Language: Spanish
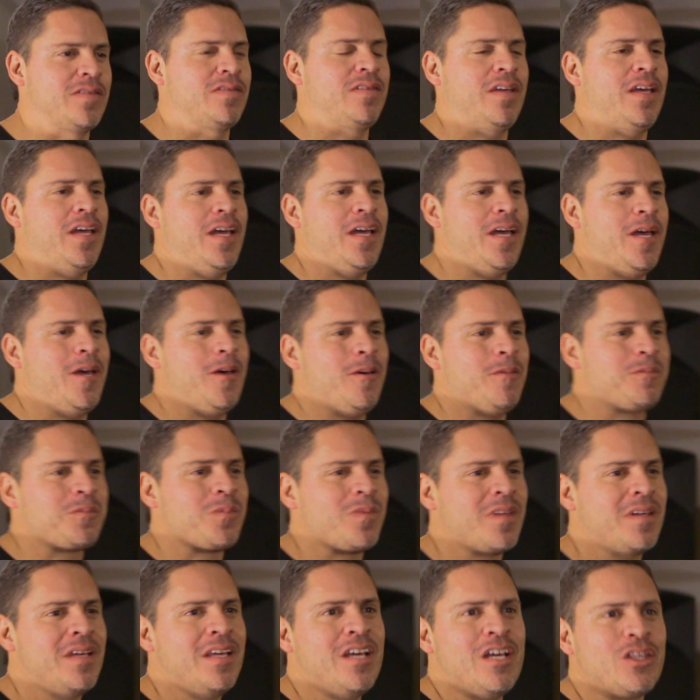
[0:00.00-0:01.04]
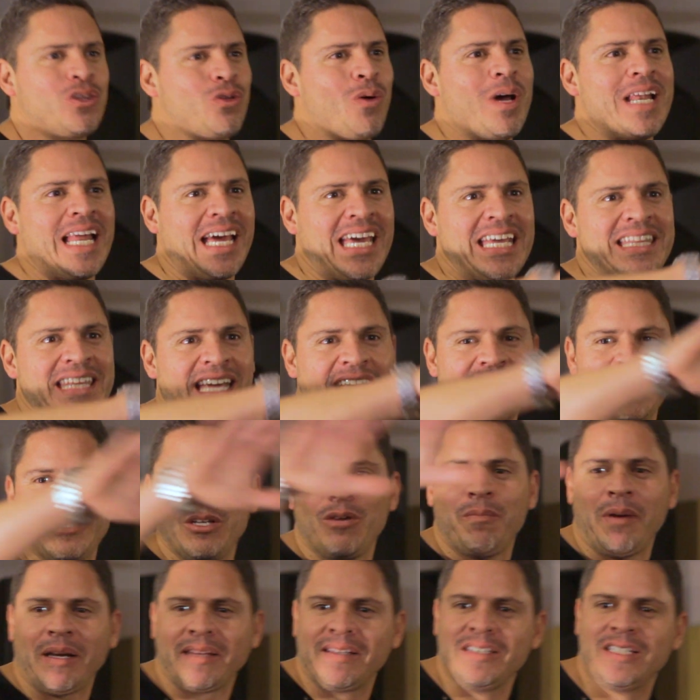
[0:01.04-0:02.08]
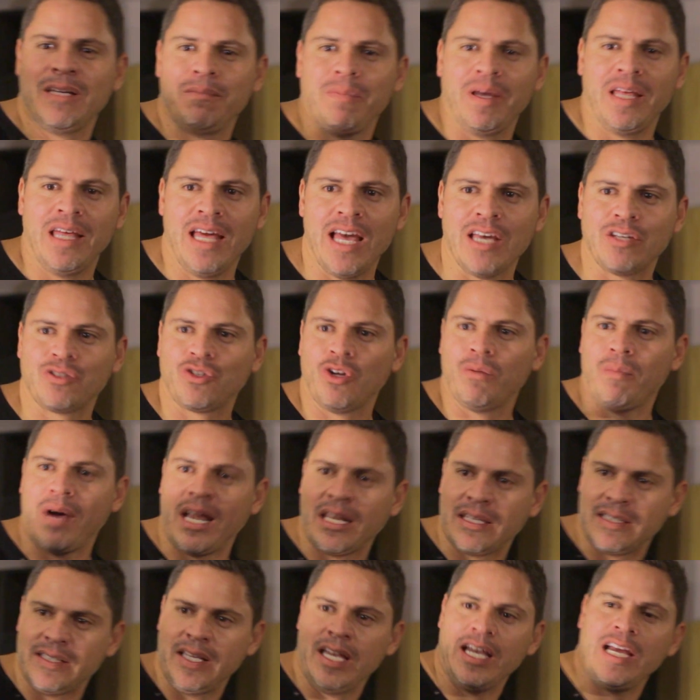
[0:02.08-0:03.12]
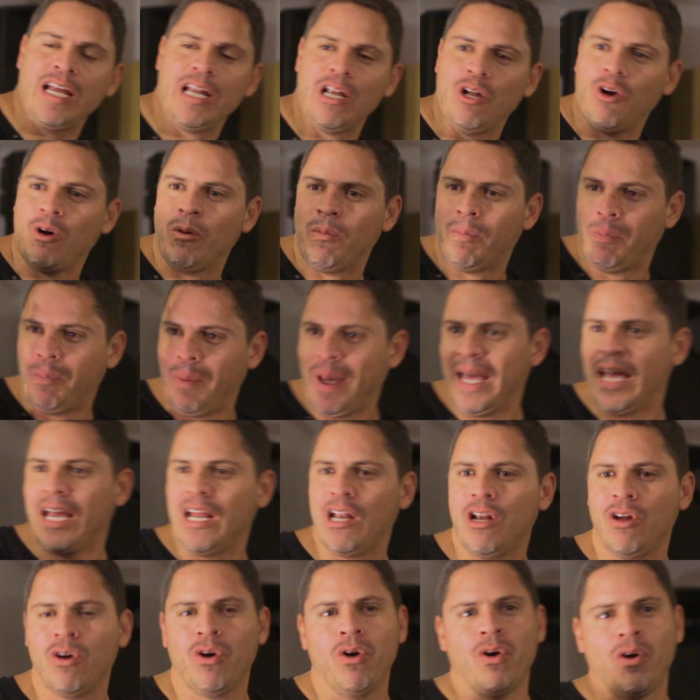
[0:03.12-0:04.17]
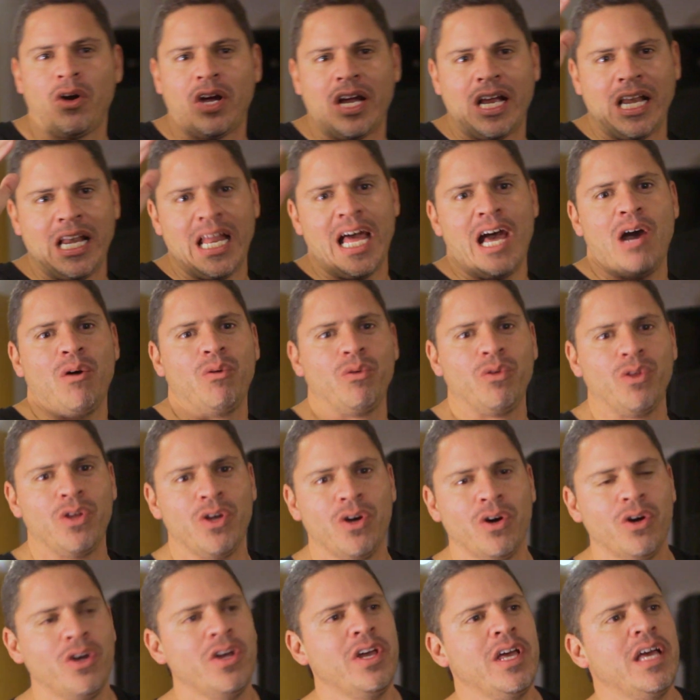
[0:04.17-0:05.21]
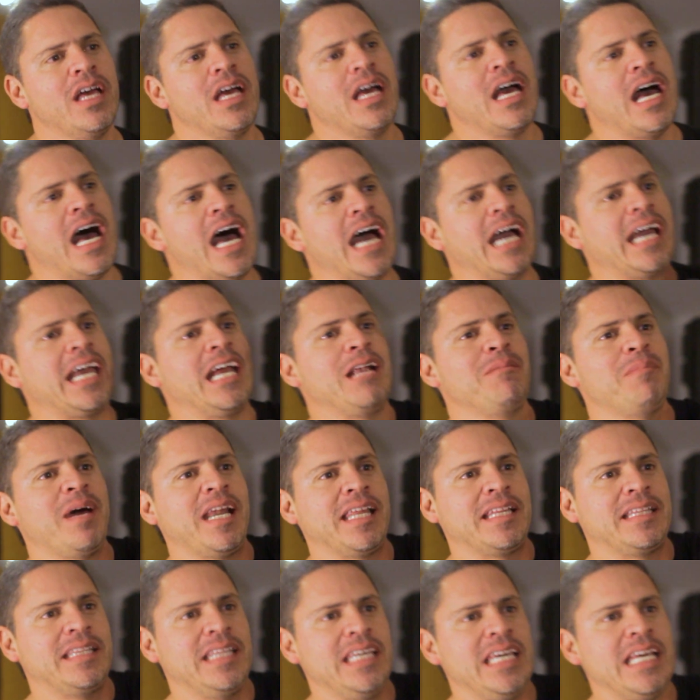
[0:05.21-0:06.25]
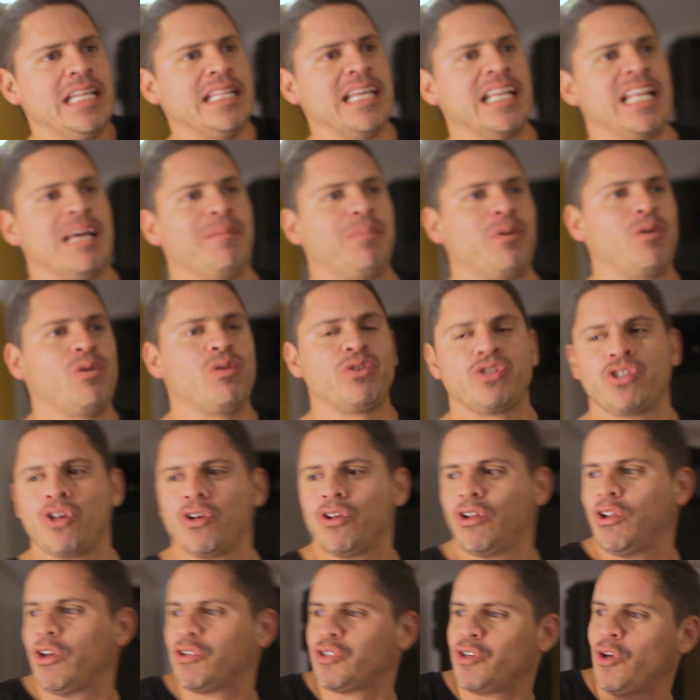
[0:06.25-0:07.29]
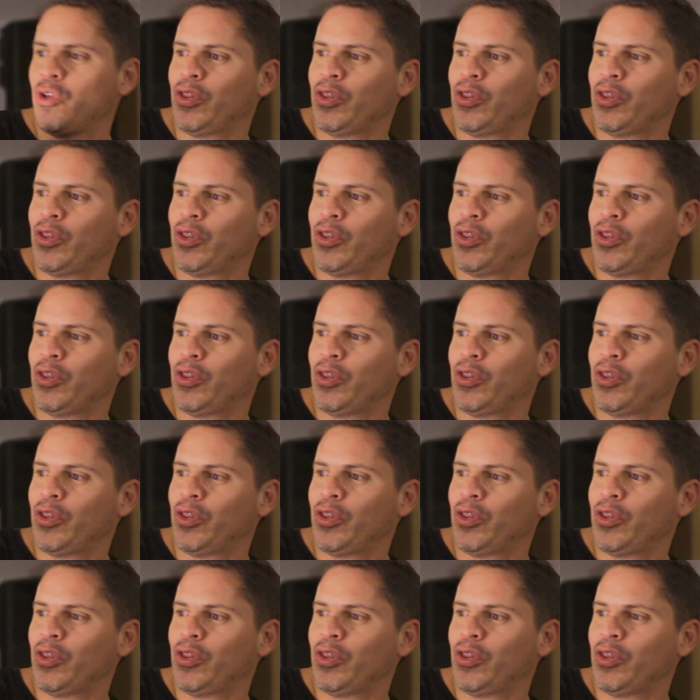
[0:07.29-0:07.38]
Este, toda la gente que ha sido partícipe de esto, Marcelo, Pelo, Claudio, Ángel Martínez, la producción, los